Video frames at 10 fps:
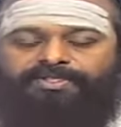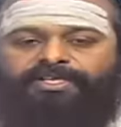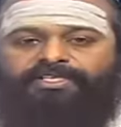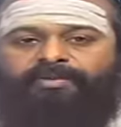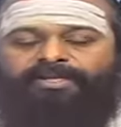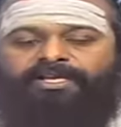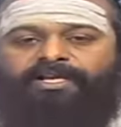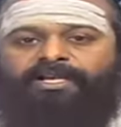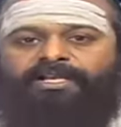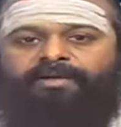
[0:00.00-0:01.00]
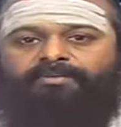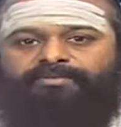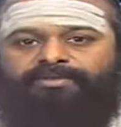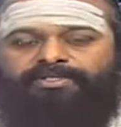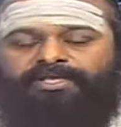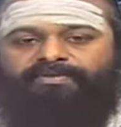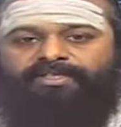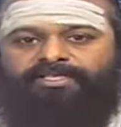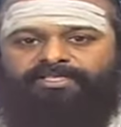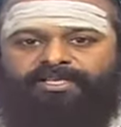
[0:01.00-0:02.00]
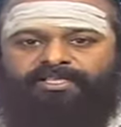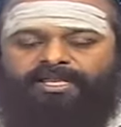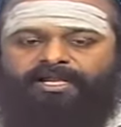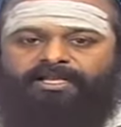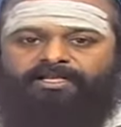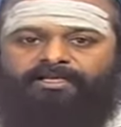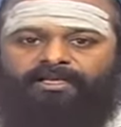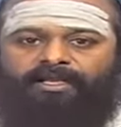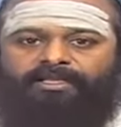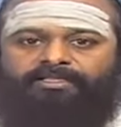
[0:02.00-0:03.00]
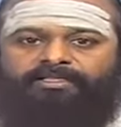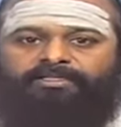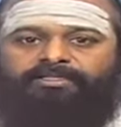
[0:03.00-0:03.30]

சில சமயங்களில் நாம் செய்வது சரிதானா அல்லது